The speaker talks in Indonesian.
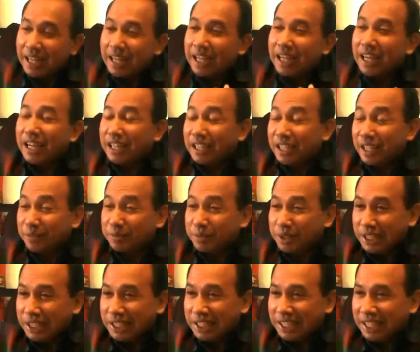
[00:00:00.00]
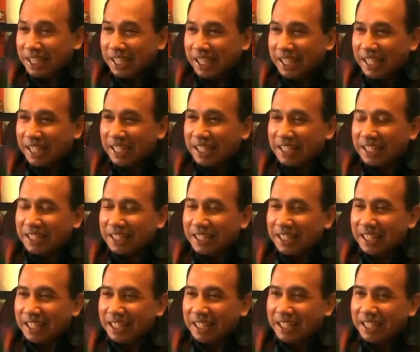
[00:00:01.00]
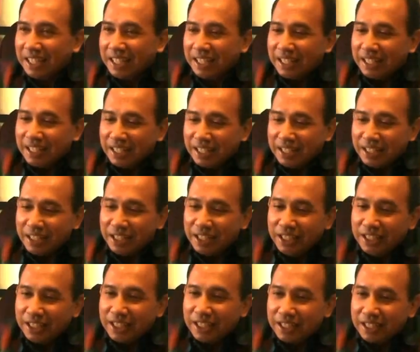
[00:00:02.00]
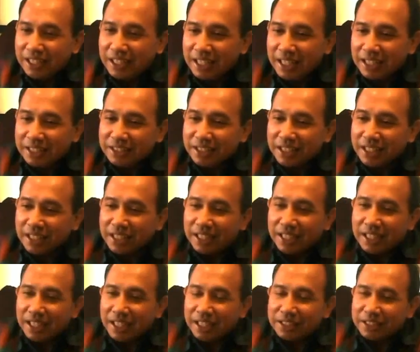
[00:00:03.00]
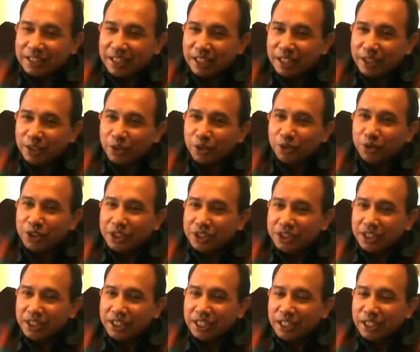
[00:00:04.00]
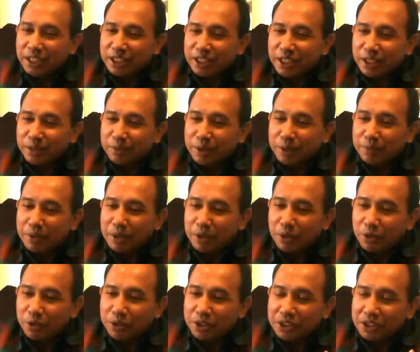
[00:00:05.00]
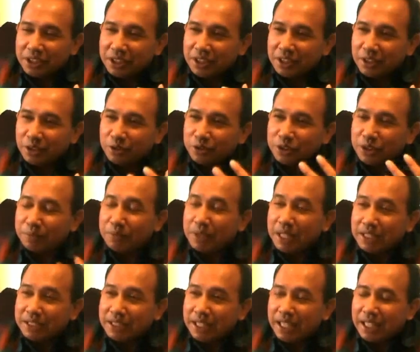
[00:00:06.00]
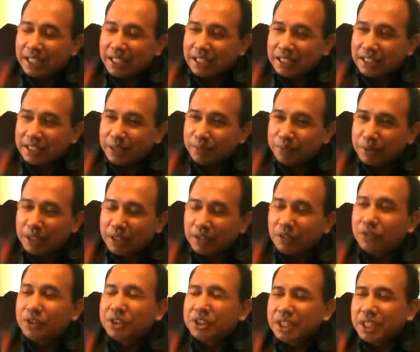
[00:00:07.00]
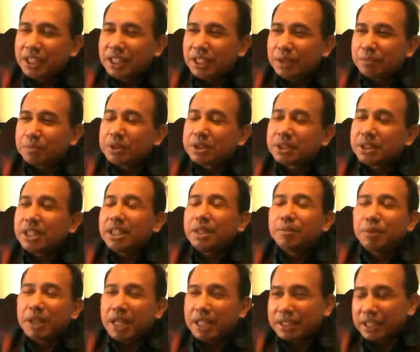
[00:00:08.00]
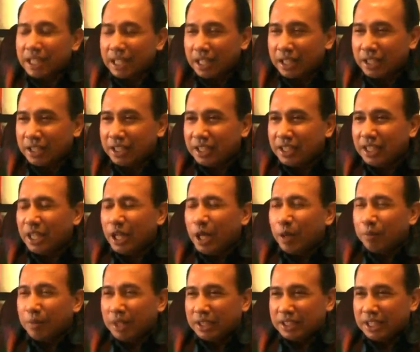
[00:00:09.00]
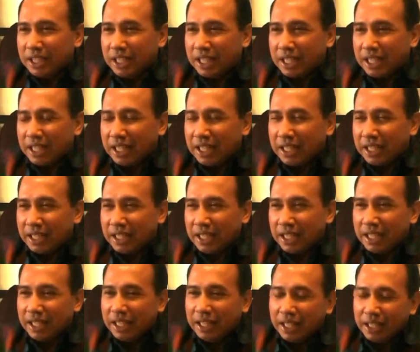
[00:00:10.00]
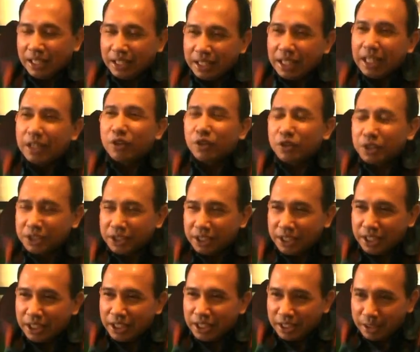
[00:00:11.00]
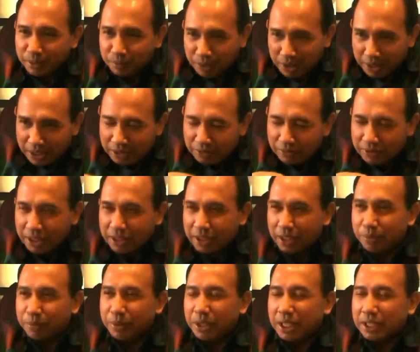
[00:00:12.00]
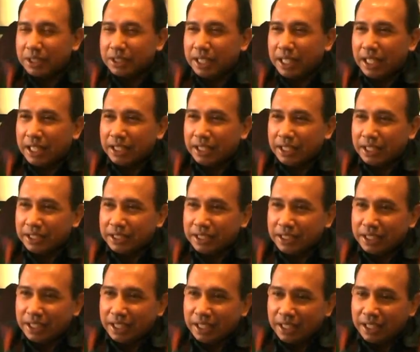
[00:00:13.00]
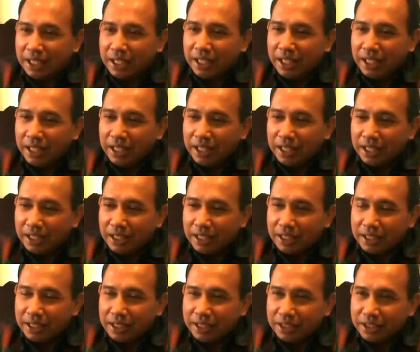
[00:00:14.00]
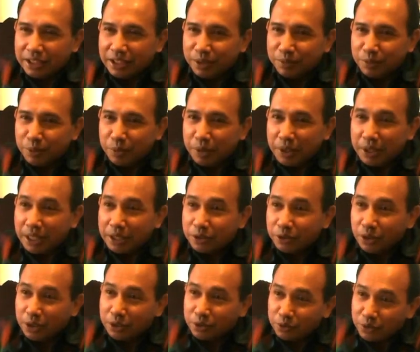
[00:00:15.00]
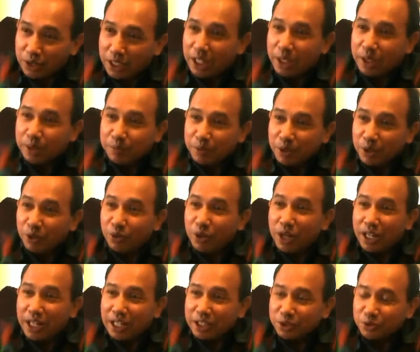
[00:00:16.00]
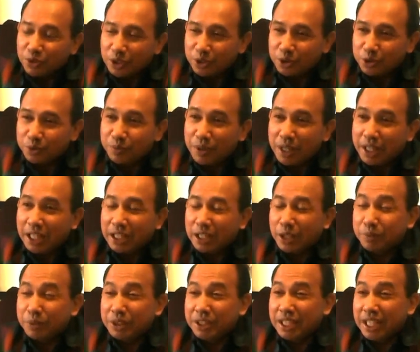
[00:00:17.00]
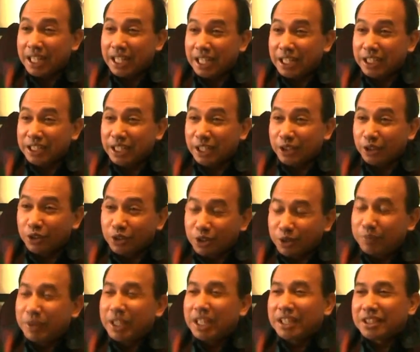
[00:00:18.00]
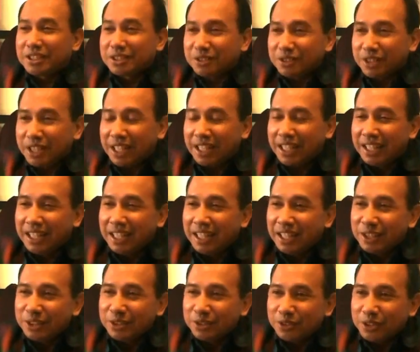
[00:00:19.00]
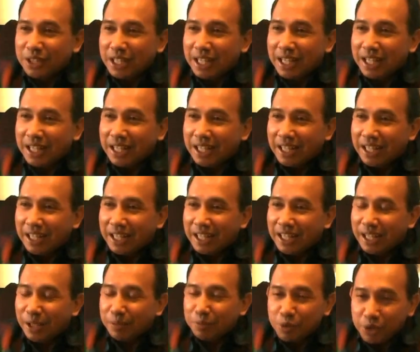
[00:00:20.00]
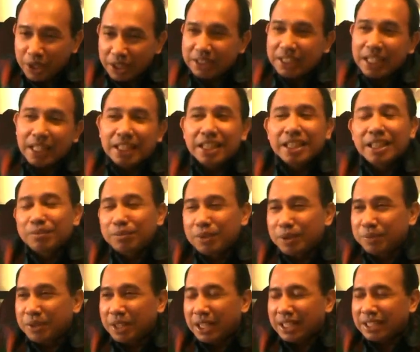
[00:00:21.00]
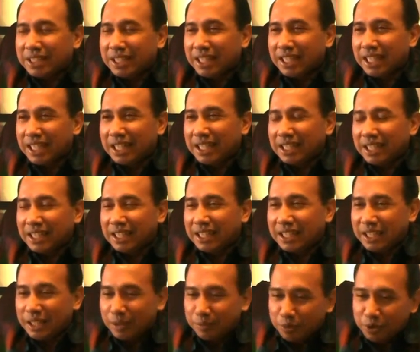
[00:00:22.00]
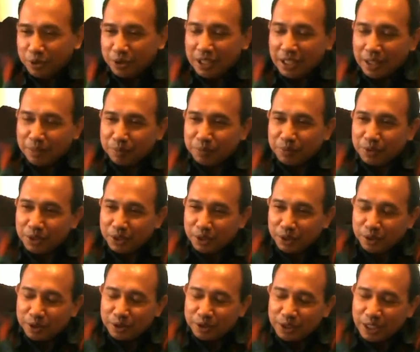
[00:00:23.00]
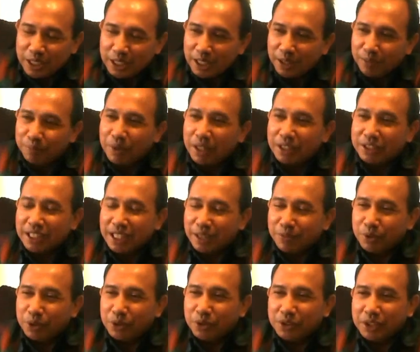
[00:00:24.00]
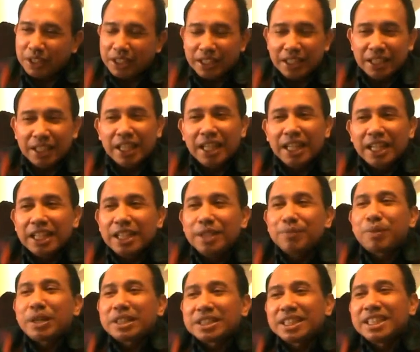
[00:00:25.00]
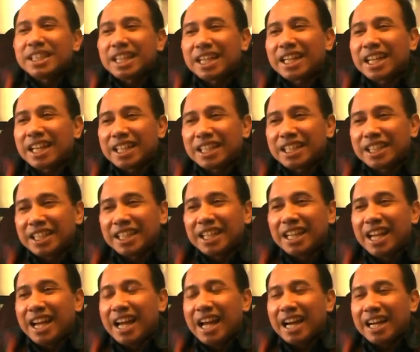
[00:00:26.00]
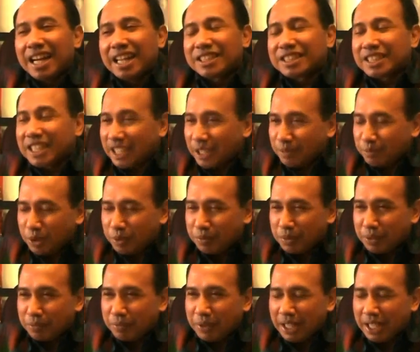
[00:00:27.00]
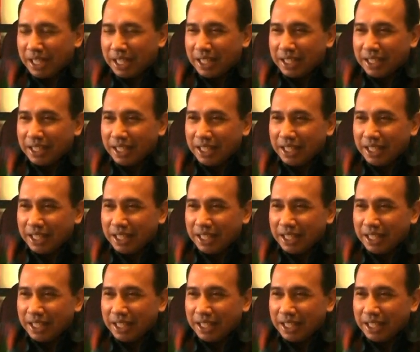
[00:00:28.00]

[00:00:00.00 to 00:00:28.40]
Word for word: harga-harga eh, agak meningkat, ya dan ini kan hanya hanya kondisi yang yang memang kondisi konsep dasar ya di mana kondisi ini mesti dibiasakan di masyarakat ya dengan kondisi ini yang mereka sudah terbiasa ya tinggal uh, dari sisi pemerintah juga sudah mengeluarkan suatu paket kebijakan yang notabene sudah sudah uh, mungkin saat ini belum dirasakan ya namun dalam uh, jangka panjang berikutnya ini ini pasti akan ini akan sangat bermanfaat